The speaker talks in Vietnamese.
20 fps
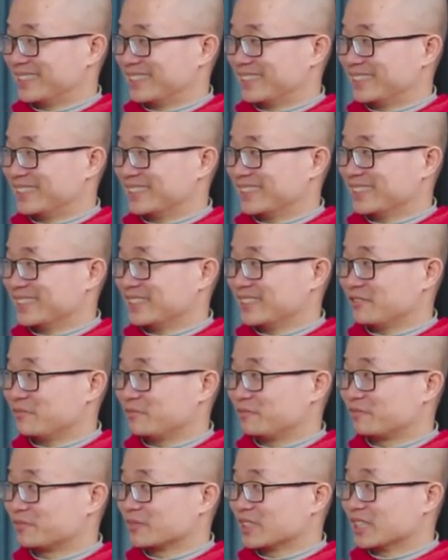Đấy.
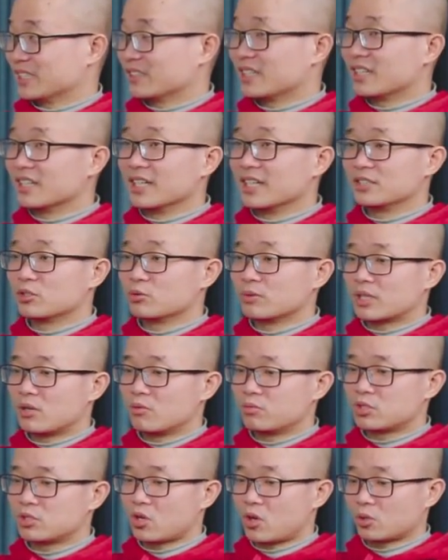Thế ở đây chúng ta
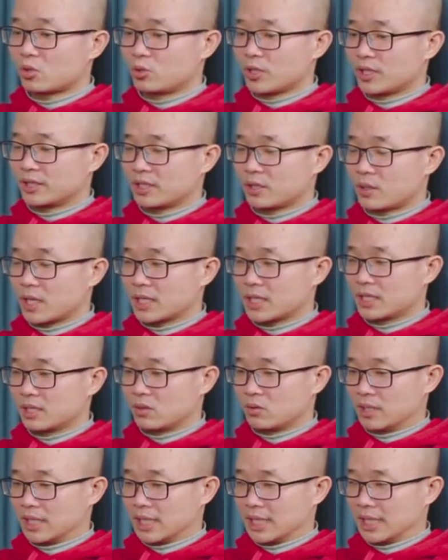không trò chuyện theo cái
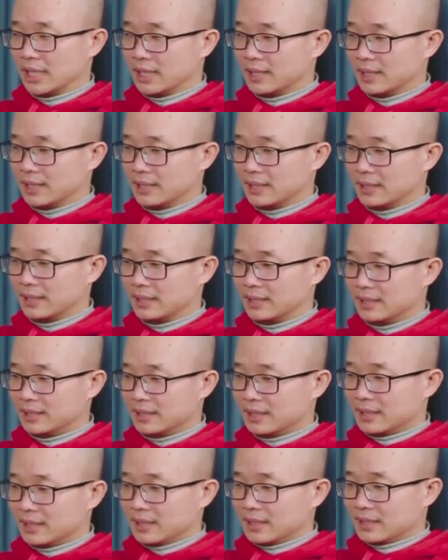kiểu là
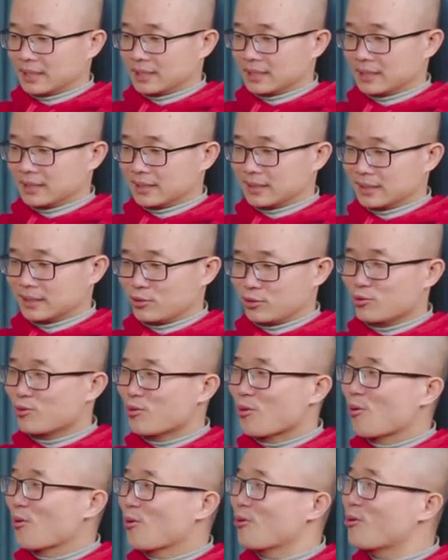uh, du
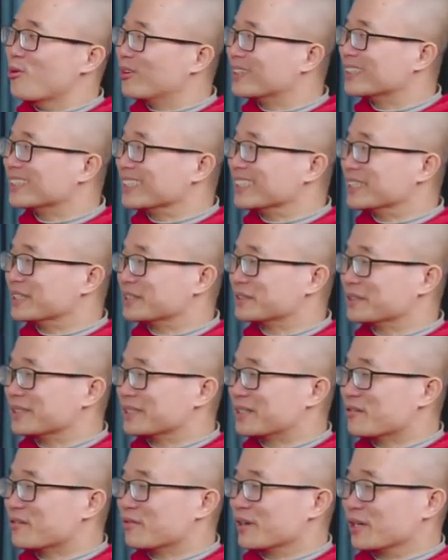ngủ. Đấy. Tức là
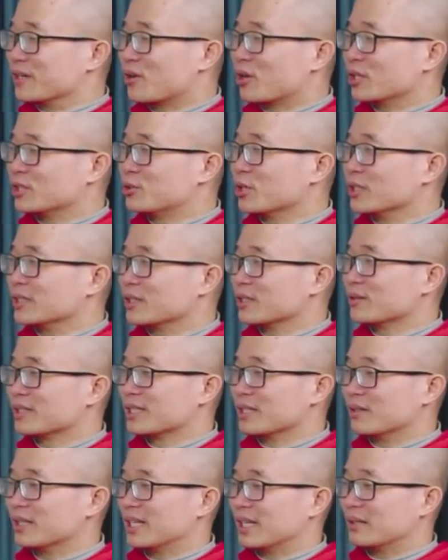không phải nói chuyện theo cái
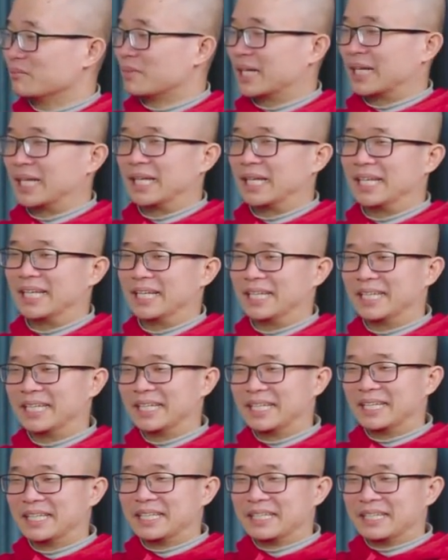kiểu là mày
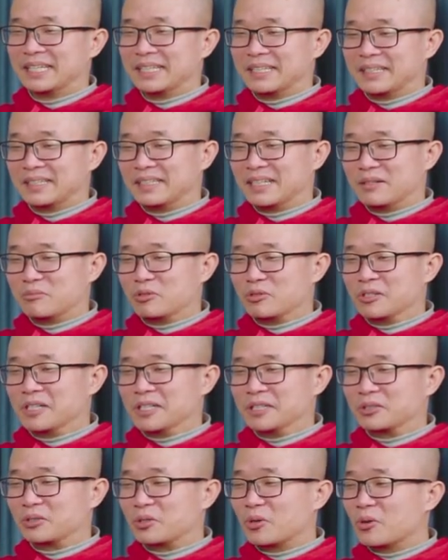là một
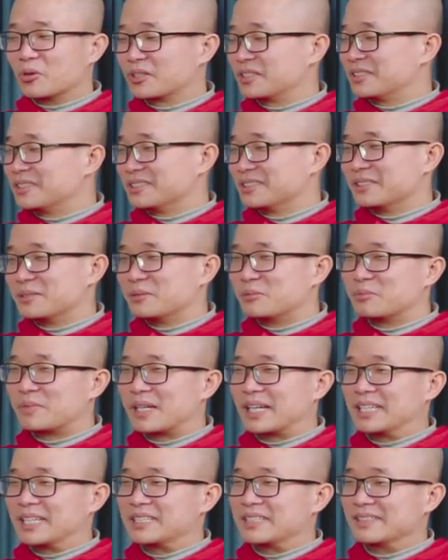người tốt,
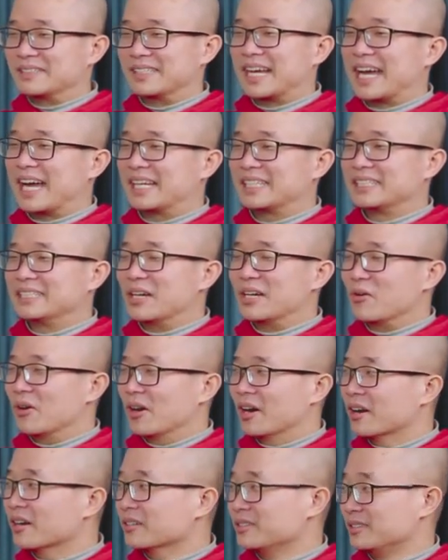mày xứng đáng nhiều
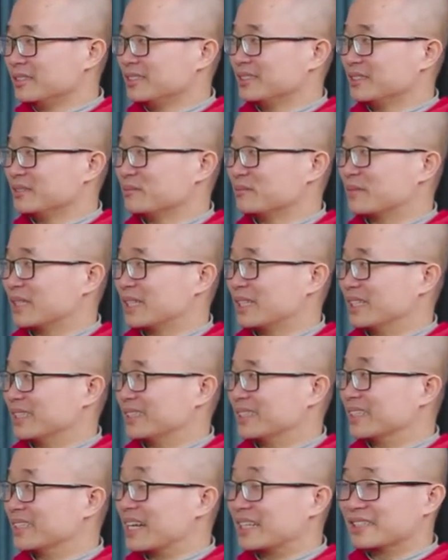hơn, mày
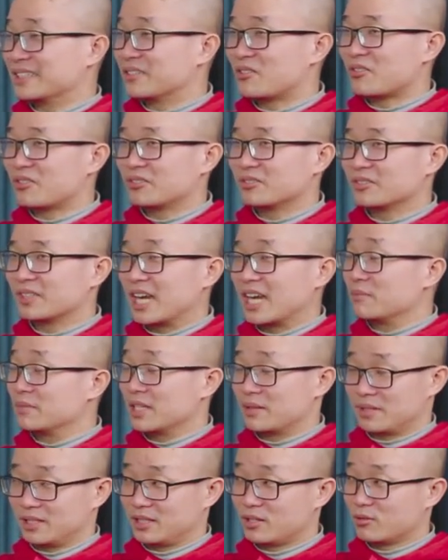thế này thế nọ. Em thì
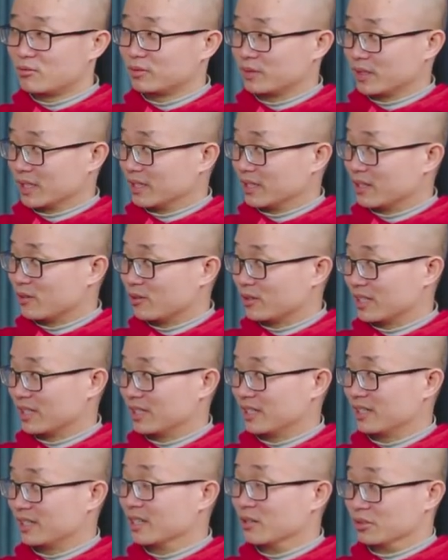em lại không phải theo
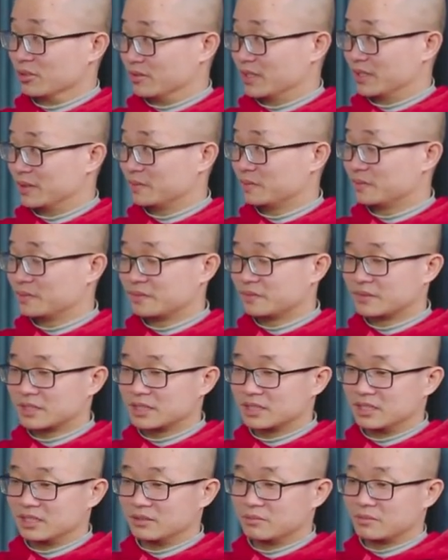cái kiểu đấy.
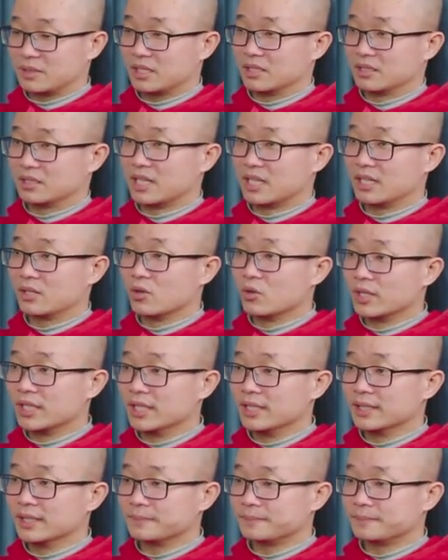Nhưng mà ở đây đôi khi á,